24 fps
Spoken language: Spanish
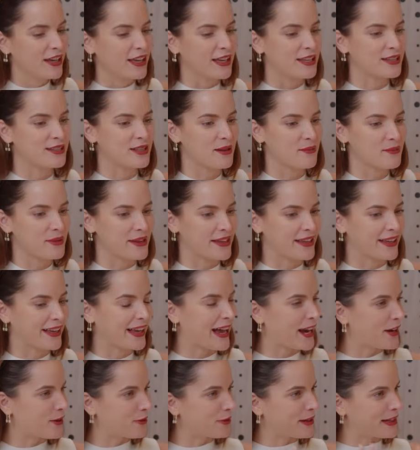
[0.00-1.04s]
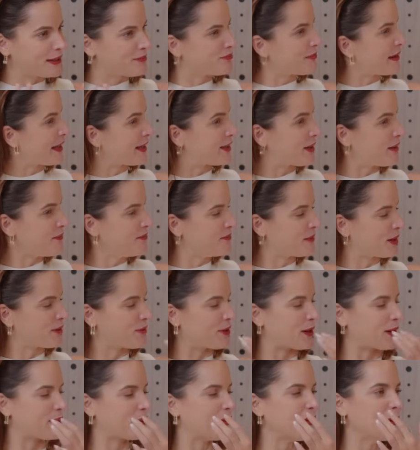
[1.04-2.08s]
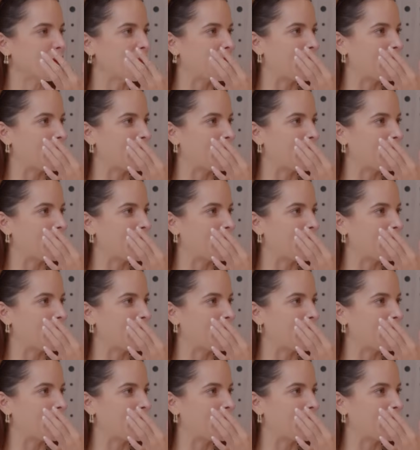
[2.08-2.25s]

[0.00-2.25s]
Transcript: hice mi Caro Makeup, me acuerdo,